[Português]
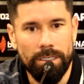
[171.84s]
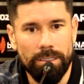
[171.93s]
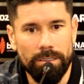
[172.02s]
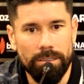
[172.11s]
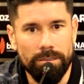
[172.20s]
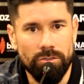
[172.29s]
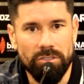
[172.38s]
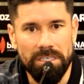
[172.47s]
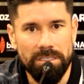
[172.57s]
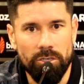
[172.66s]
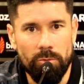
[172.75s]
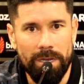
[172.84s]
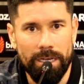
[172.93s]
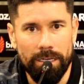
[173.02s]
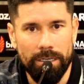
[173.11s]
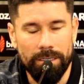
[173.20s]
e isso tem que ser
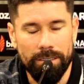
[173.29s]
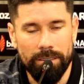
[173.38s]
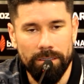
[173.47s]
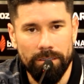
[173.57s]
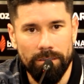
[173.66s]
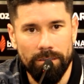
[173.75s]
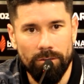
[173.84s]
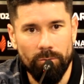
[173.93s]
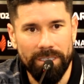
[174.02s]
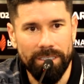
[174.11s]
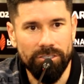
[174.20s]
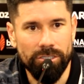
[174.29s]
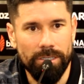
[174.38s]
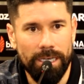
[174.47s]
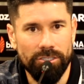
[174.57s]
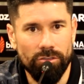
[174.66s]
uma uma
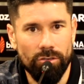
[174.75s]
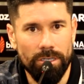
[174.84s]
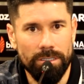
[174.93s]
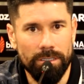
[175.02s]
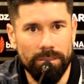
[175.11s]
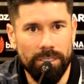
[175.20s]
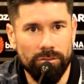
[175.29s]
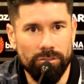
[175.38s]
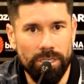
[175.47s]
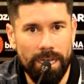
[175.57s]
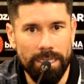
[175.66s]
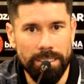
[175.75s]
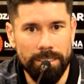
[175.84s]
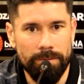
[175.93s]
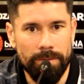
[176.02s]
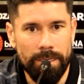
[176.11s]
identidade nossa dentro de
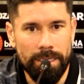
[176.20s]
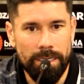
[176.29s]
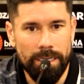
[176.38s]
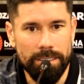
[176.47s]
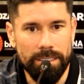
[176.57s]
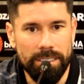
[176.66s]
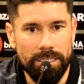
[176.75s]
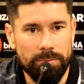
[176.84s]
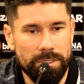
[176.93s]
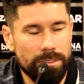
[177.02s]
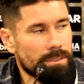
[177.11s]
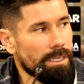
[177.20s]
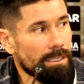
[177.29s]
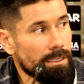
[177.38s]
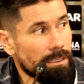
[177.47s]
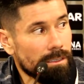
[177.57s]
casa. As equipes têm
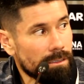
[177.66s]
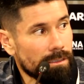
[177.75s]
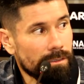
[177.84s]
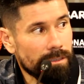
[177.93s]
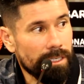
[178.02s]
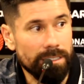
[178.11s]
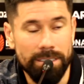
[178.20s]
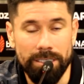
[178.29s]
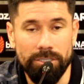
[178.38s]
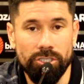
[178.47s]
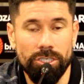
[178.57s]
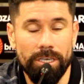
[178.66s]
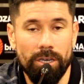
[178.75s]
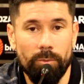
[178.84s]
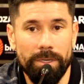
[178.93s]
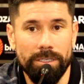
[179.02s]
que têm que sentir
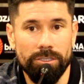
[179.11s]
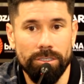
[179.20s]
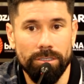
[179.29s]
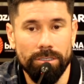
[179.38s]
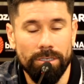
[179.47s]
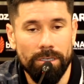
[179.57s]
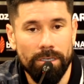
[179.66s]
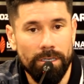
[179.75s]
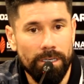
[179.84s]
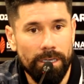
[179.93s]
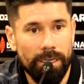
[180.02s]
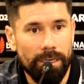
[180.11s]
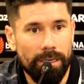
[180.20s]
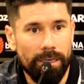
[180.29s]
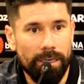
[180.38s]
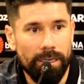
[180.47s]
realmente
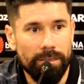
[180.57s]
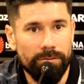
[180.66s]
é,